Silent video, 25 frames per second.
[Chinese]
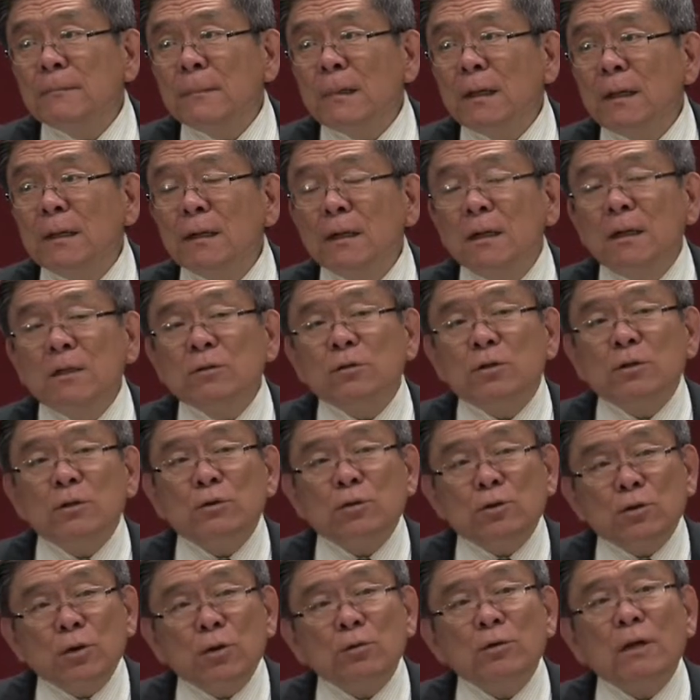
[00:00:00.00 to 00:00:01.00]
OK，所以
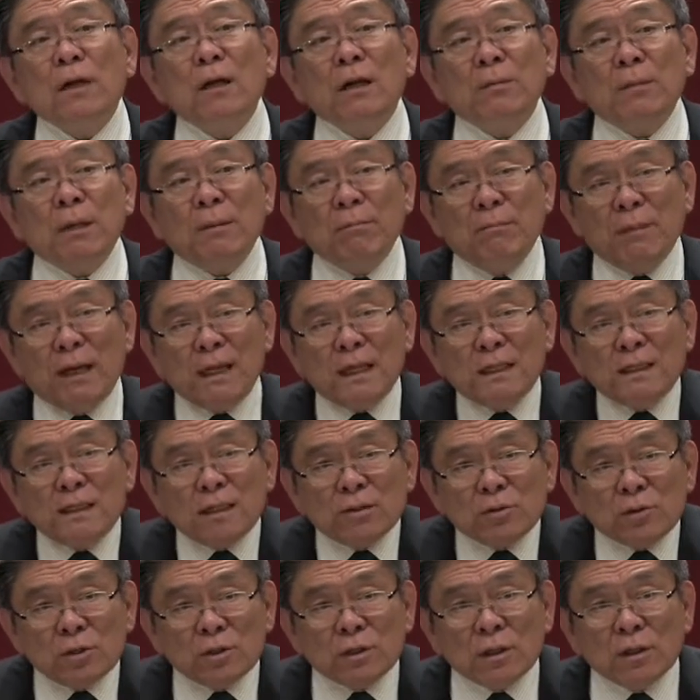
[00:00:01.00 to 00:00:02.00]
旧约里面每一
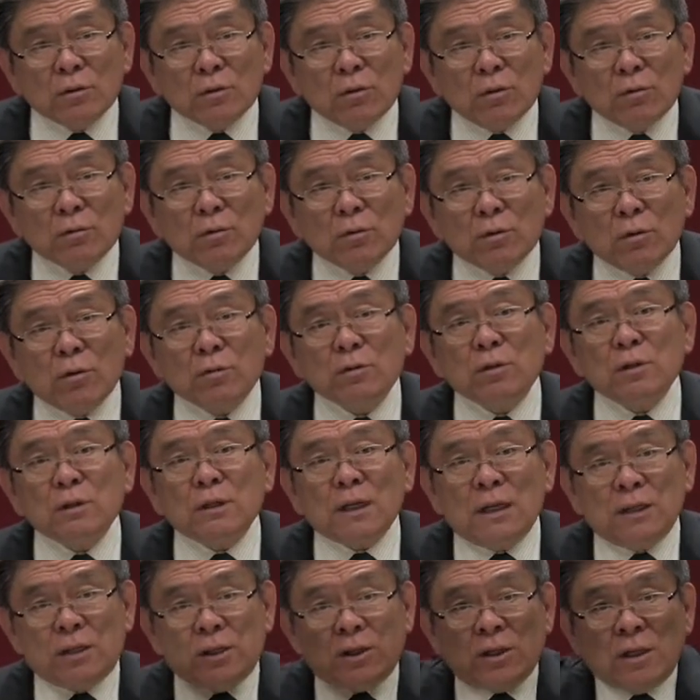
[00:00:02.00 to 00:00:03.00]
件事情都都是
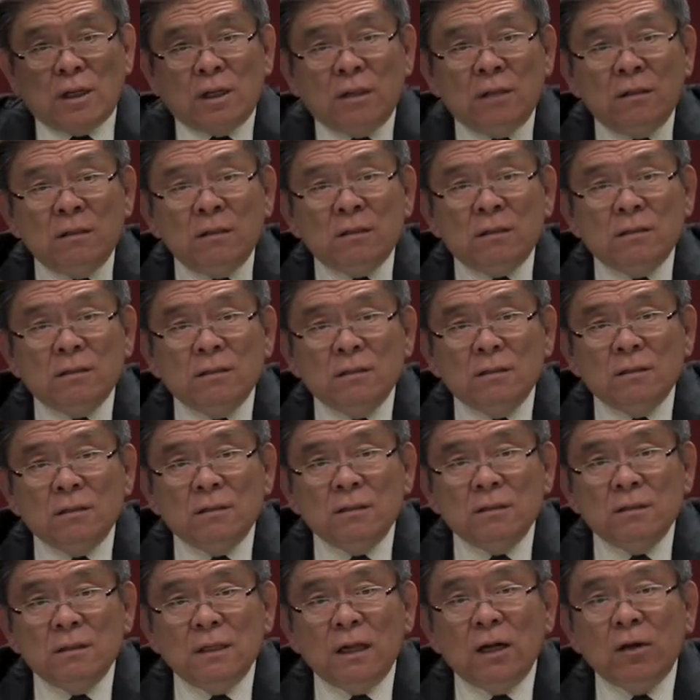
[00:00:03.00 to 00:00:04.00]
在神
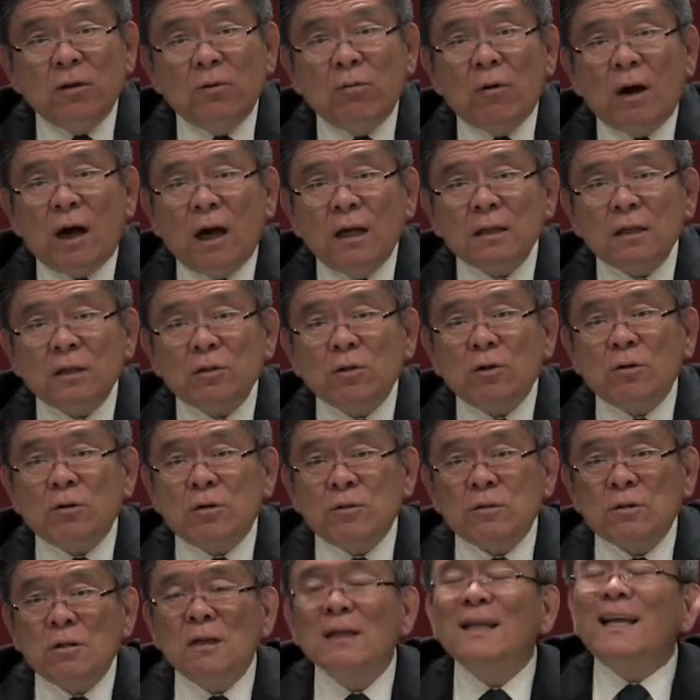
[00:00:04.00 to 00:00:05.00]
耶和华的统
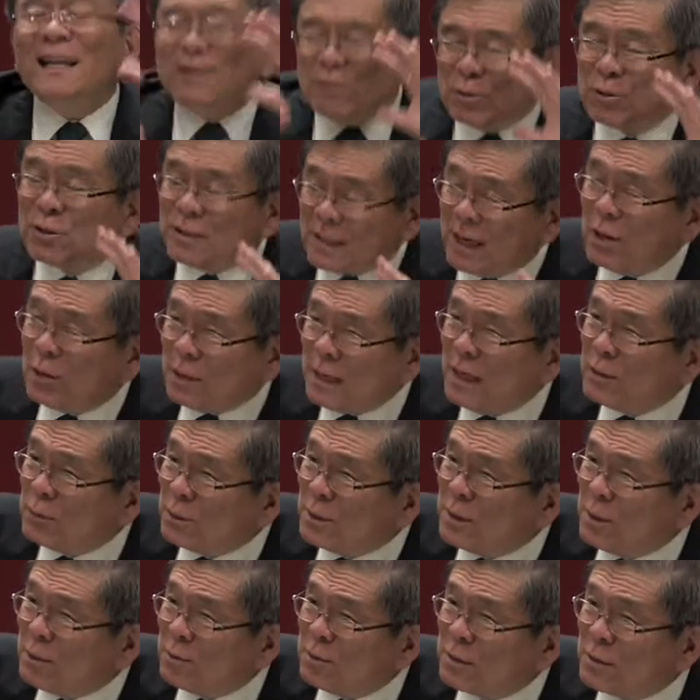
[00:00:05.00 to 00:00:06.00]
治，也就是耶耶稣
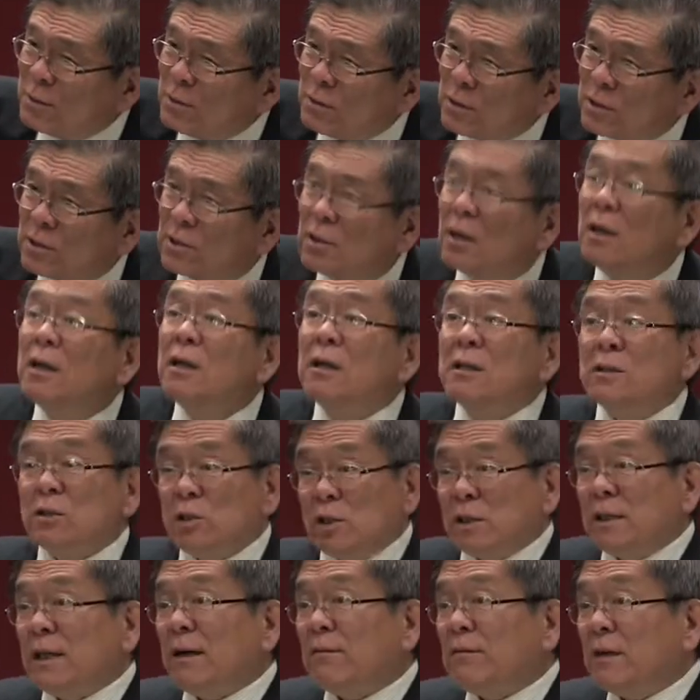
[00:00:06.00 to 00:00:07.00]
基督的统治之
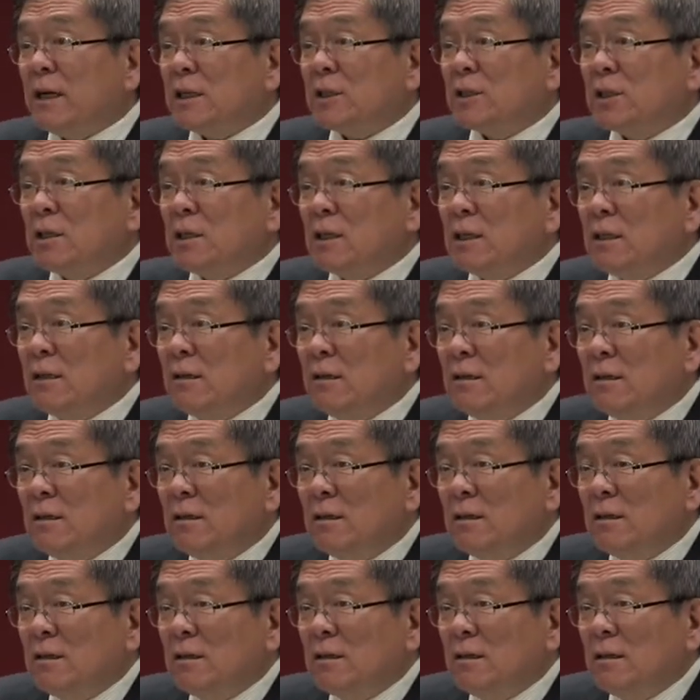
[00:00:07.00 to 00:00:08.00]
下发生的。
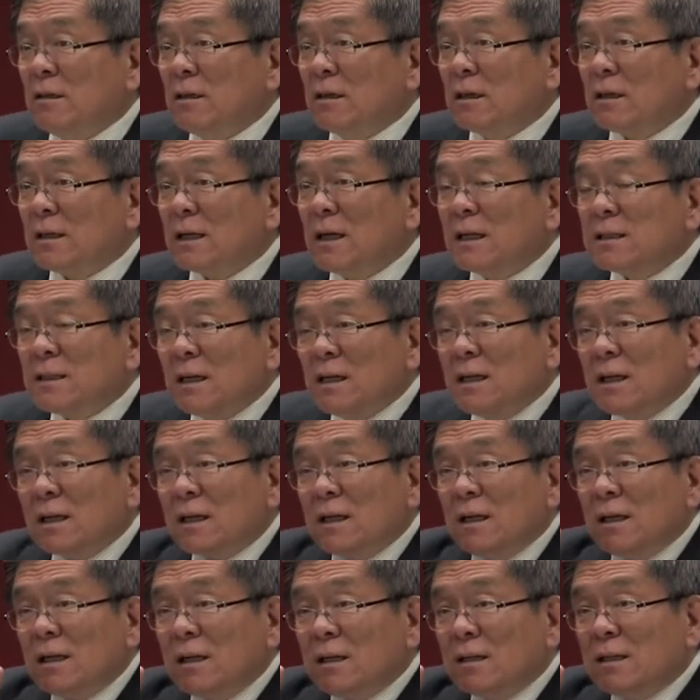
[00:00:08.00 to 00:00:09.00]
刚才那
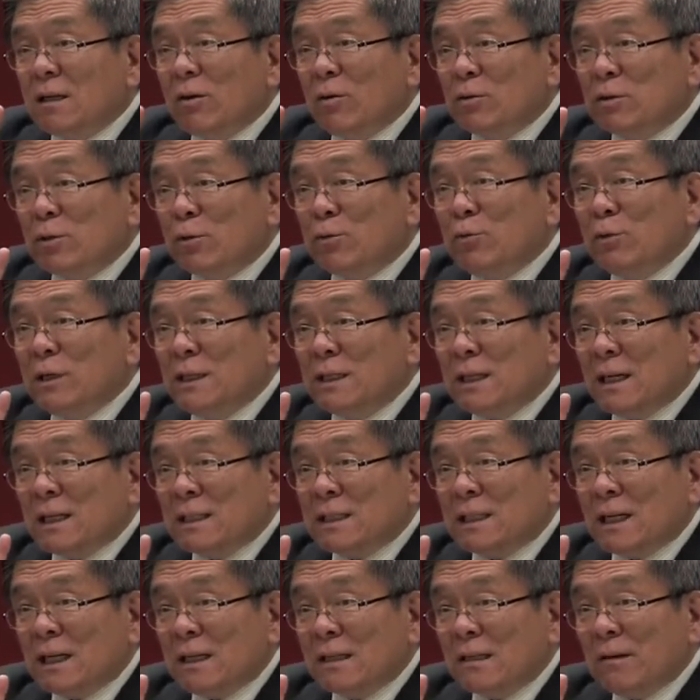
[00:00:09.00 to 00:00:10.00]
个我是故意这样
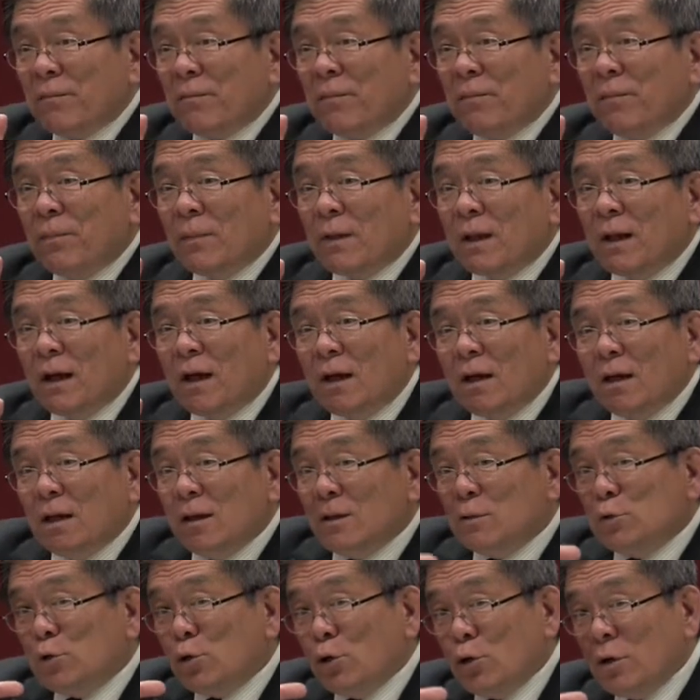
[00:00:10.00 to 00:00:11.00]
讲的。啊，
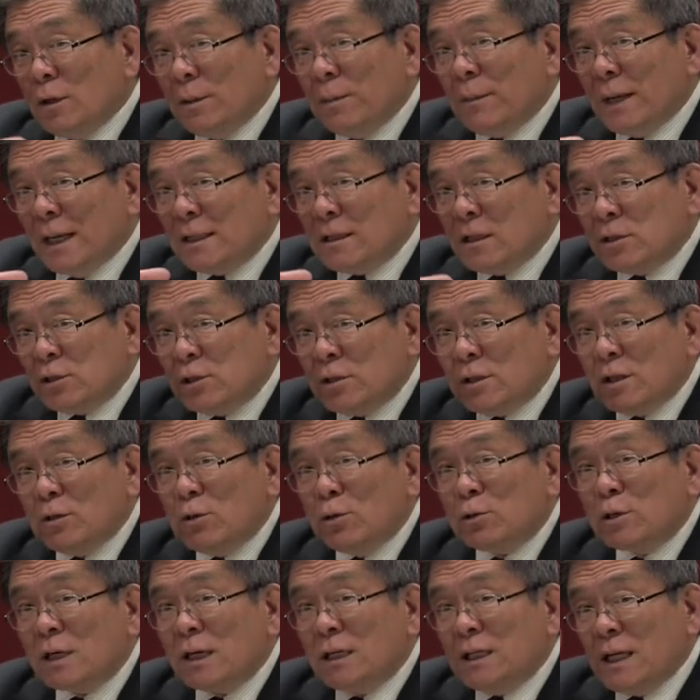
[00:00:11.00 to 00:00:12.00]
旧约的每一件事情
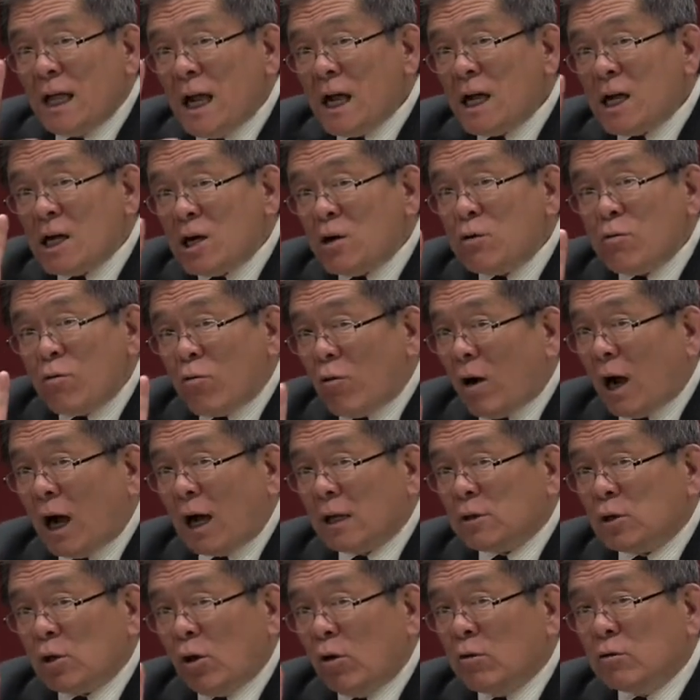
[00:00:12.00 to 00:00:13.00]
都是在耶和
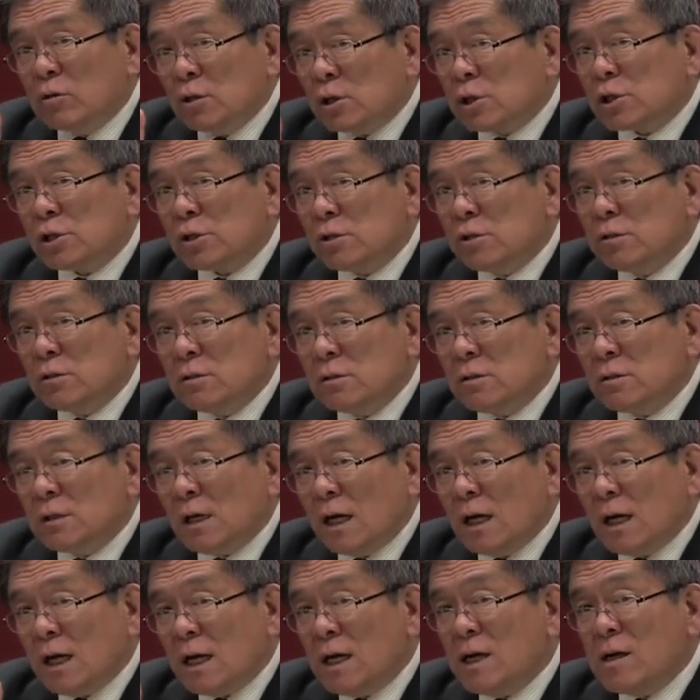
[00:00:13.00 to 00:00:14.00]
华统治
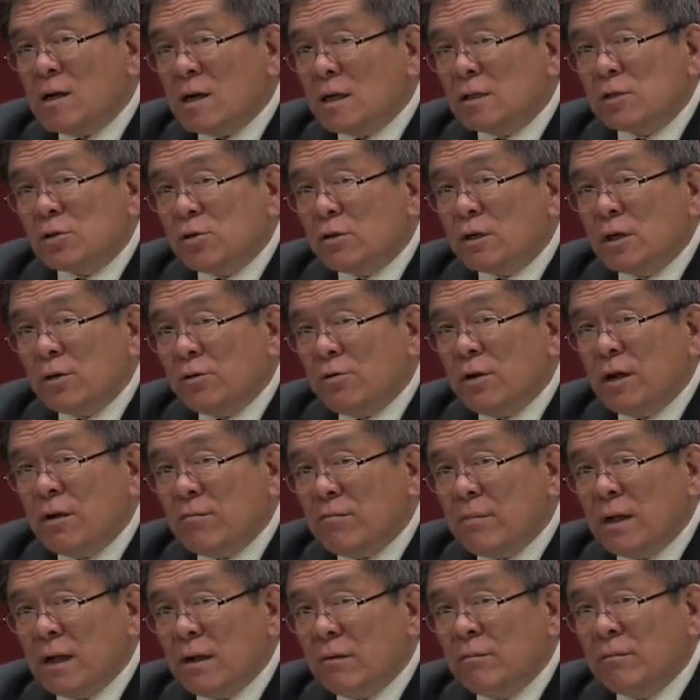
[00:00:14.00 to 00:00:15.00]
他恩典之余的月
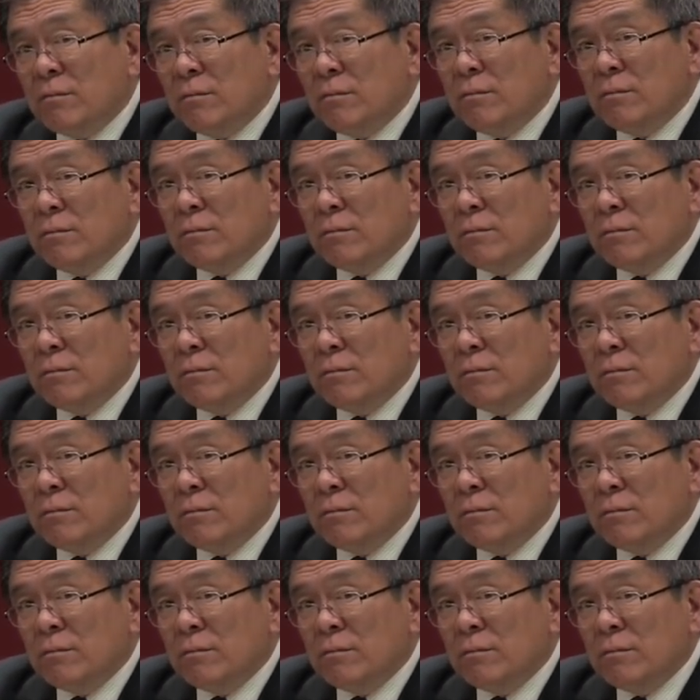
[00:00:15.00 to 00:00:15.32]
民